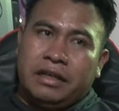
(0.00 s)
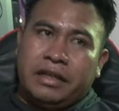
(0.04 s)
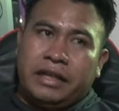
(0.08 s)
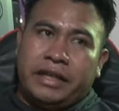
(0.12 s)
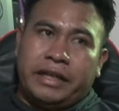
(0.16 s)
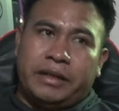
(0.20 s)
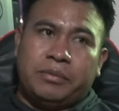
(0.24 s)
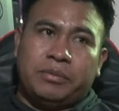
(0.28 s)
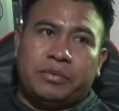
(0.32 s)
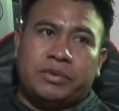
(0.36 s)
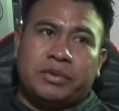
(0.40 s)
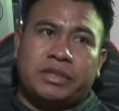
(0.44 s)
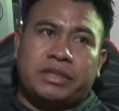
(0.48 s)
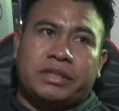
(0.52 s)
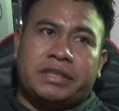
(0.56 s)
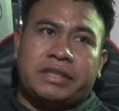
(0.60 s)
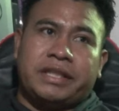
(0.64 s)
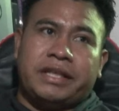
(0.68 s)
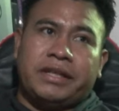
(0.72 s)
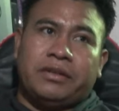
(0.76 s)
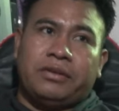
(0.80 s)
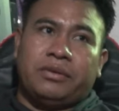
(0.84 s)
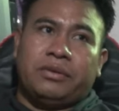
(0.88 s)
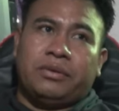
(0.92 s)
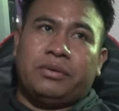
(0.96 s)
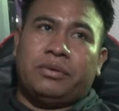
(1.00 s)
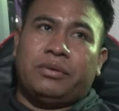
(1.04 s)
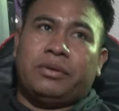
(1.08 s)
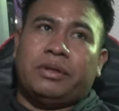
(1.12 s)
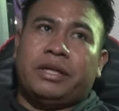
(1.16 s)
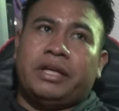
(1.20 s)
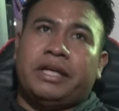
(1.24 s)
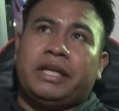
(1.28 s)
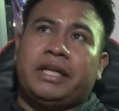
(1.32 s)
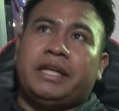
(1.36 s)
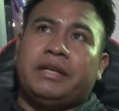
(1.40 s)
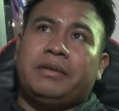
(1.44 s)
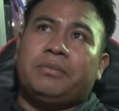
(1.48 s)
Hemos estado
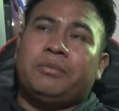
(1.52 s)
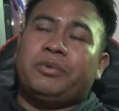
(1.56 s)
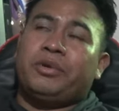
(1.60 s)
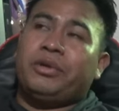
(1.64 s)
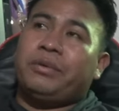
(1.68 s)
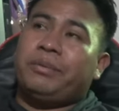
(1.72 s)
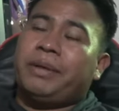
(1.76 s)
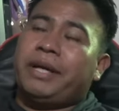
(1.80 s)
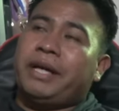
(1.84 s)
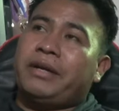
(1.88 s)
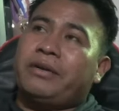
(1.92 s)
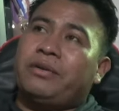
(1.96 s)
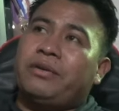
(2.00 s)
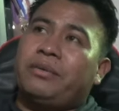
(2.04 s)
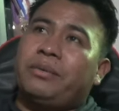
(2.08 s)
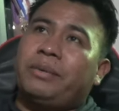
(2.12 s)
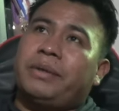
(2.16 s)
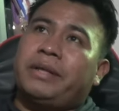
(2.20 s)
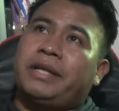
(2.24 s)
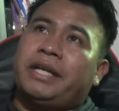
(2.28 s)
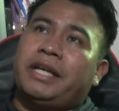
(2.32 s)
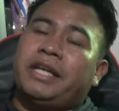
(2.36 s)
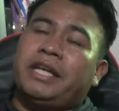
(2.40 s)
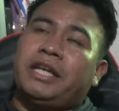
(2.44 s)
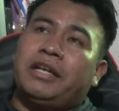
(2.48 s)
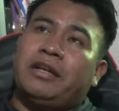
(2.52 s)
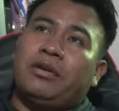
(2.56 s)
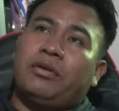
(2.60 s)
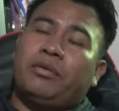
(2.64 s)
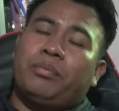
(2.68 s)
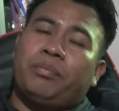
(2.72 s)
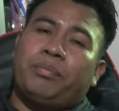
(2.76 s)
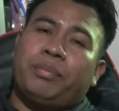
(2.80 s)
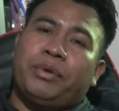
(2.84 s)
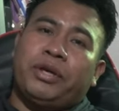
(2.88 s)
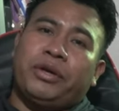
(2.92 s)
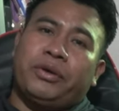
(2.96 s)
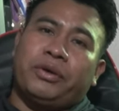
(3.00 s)
ahí muy bajo, ¿verdad? Y lo
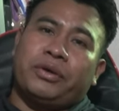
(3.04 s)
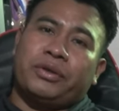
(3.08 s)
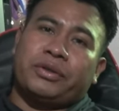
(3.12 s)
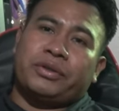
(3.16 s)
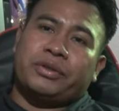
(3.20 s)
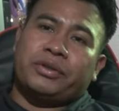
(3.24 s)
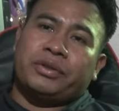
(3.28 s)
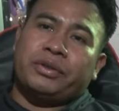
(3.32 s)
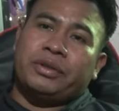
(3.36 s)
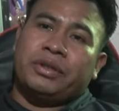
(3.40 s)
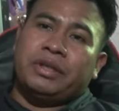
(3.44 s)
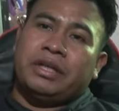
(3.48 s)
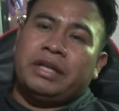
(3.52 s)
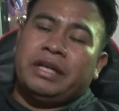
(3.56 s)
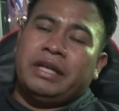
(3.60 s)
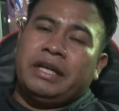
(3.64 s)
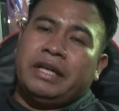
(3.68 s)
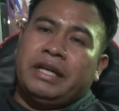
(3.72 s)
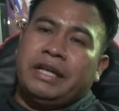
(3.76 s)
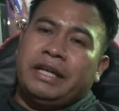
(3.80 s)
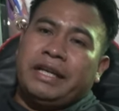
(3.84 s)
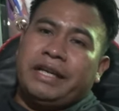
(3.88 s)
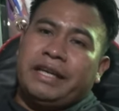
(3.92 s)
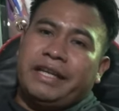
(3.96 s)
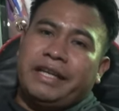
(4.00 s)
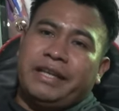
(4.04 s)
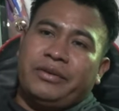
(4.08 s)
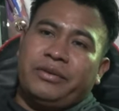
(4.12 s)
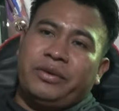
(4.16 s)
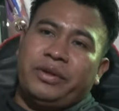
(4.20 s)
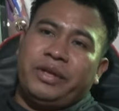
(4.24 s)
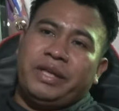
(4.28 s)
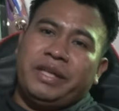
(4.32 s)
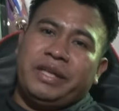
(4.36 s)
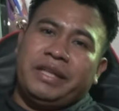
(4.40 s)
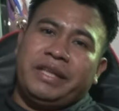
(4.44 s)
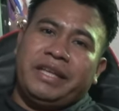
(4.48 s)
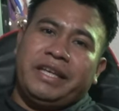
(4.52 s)
peor, que de
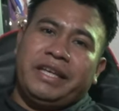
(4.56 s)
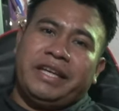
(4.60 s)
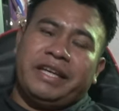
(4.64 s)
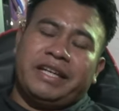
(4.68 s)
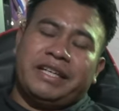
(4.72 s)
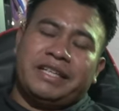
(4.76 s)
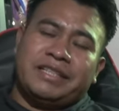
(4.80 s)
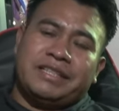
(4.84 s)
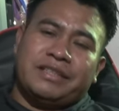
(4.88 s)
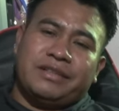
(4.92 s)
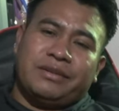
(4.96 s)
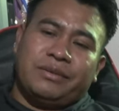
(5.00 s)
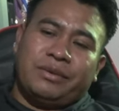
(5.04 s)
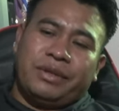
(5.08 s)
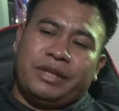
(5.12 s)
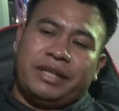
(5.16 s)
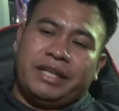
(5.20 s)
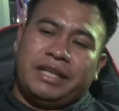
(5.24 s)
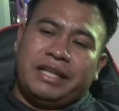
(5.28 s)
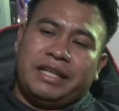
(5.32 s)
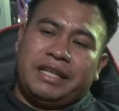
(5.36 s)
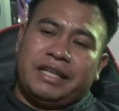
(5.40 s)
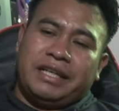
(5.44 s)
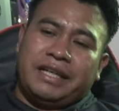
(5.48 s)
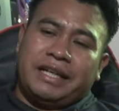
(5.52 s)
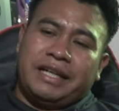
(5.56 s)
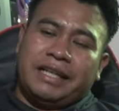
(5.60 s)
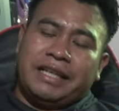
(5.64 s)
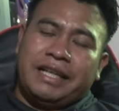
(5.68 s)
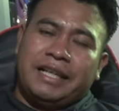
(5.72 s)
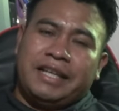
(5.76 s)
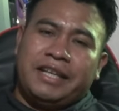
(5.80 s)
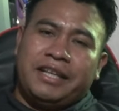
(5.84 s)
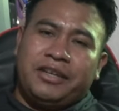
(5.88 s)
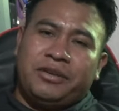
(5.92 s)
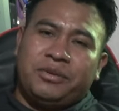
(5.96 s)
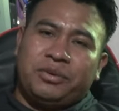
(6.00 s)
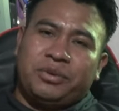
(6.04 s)
hoy en día sobre el
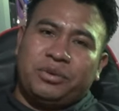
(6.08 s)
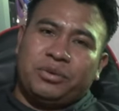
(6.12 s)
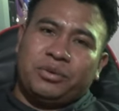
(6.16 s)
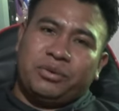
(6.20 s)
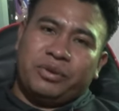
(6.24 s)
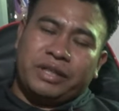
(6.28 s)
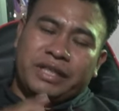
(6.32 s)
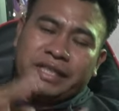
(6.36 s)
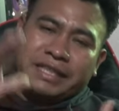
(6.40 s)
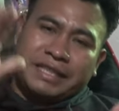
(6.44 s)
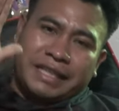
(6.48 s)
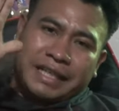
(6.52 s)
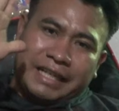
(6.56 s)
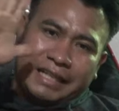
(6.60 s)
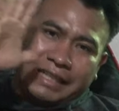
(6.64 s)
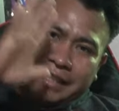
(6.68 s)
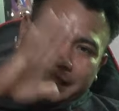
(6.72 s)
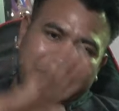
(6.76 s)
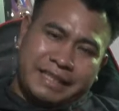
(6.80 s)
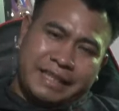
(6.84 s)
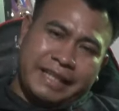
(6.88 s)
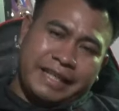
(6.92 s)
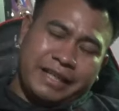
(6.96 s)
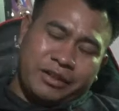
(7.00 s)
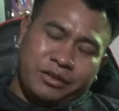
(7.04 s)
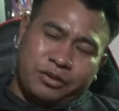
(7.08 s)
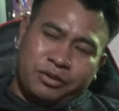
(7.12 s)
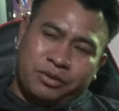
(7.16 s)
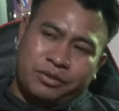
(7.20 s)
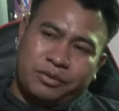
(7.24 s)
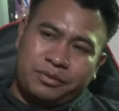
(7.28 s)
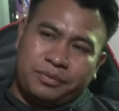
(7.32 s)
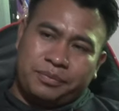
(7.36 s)
canal de YouTube está en cero.